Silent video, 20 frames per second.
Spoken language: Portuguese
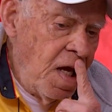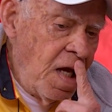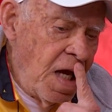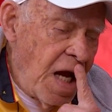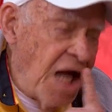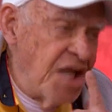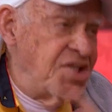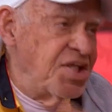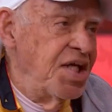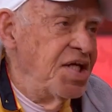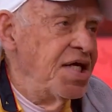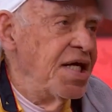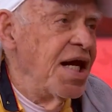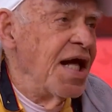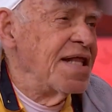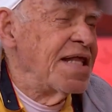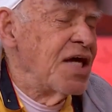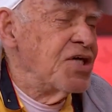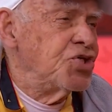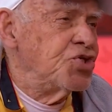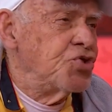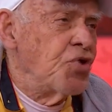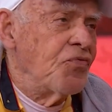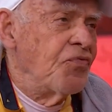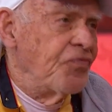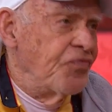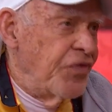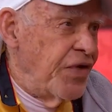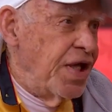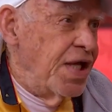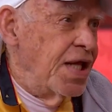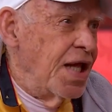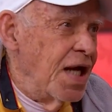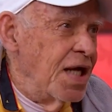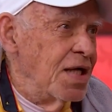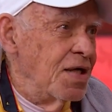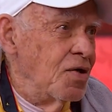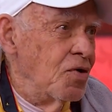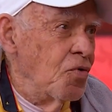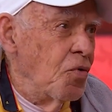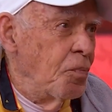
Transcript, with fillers: A Argentina está sofrida, o